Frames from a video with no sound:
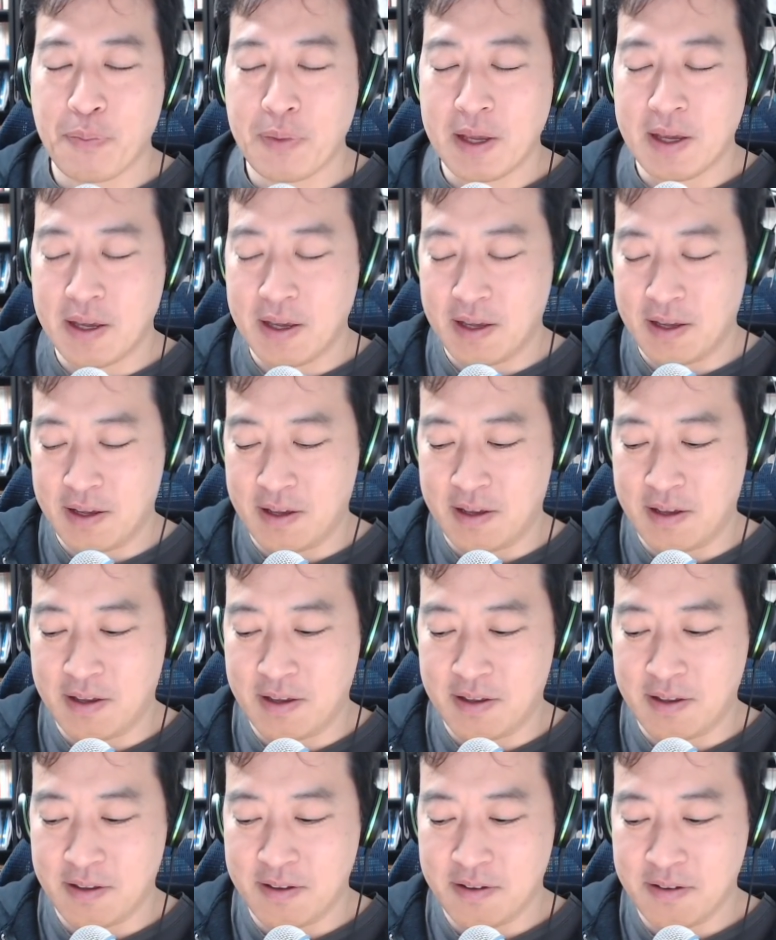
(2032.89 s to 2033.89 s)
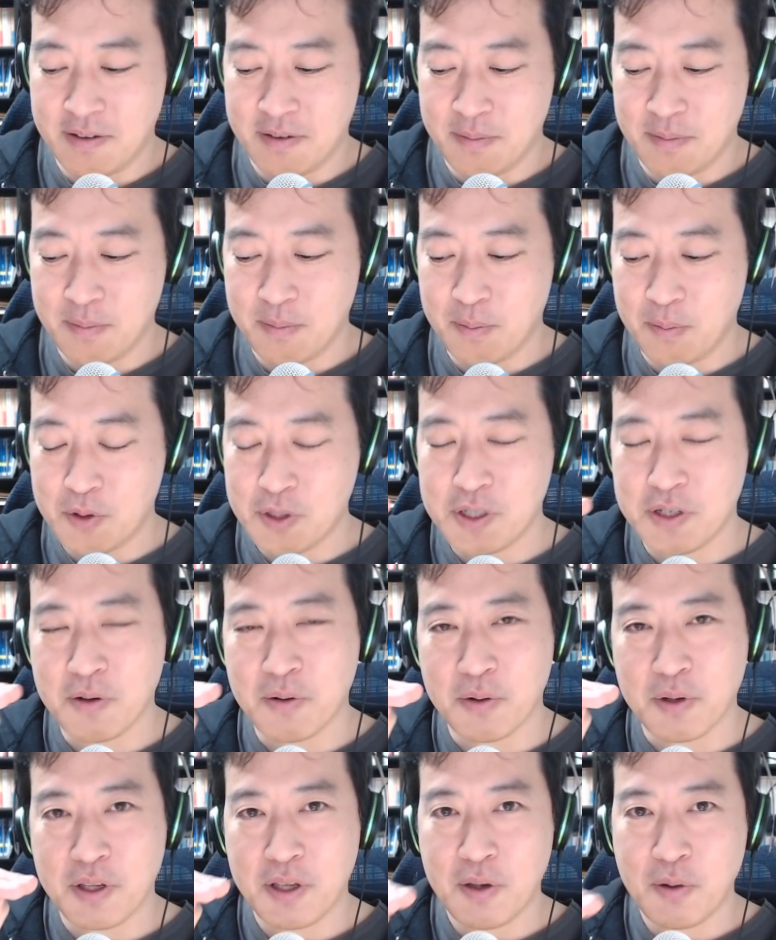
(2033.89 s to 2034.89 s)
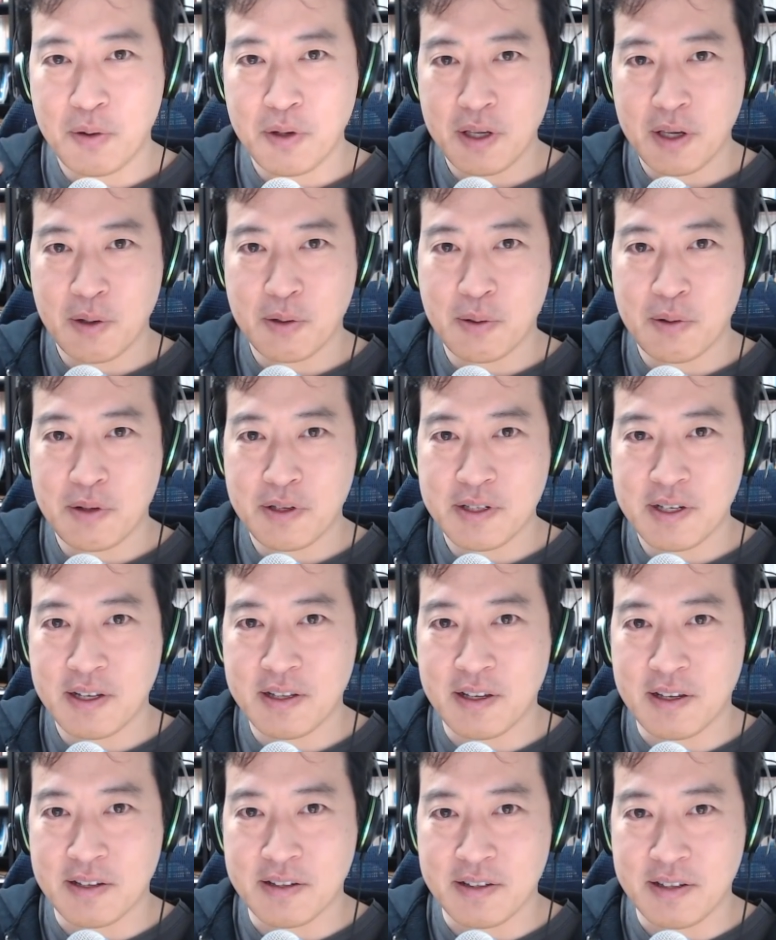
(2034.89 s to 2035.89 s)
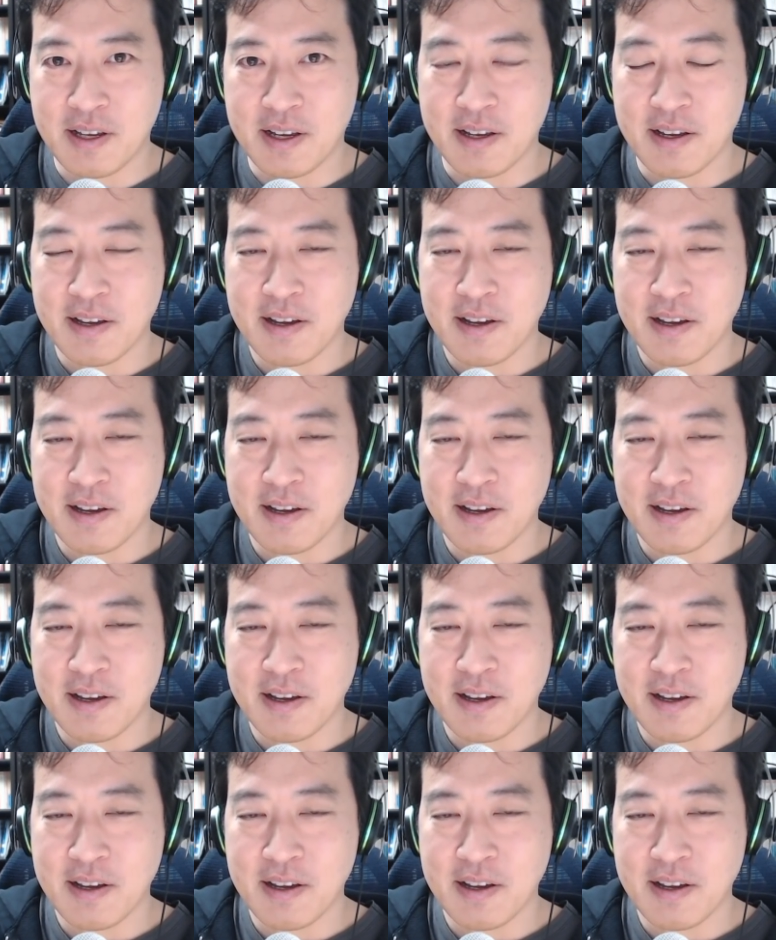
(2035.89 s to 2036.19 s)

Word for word: えー、もしこの気温計を取り付けてですね、